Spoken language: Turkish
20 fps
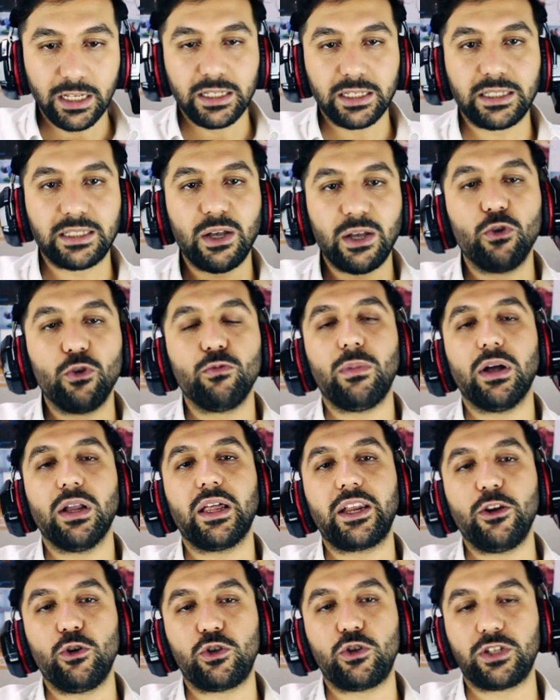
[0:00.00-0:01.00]

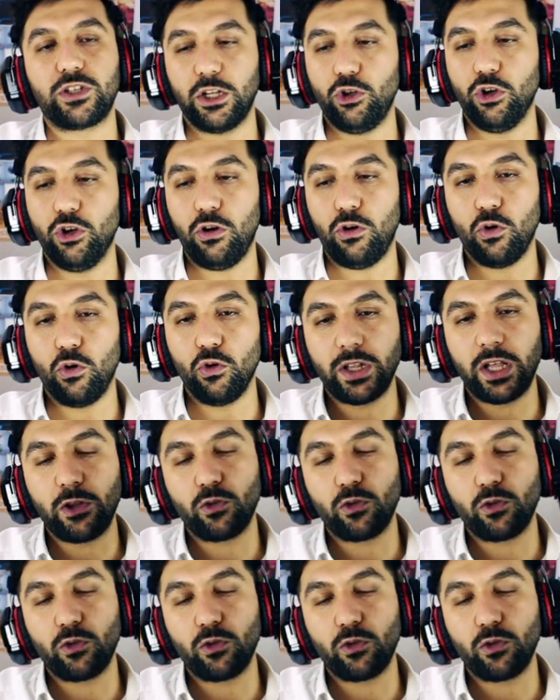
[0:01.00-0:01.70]
savunmaları yükseliyor. Ondan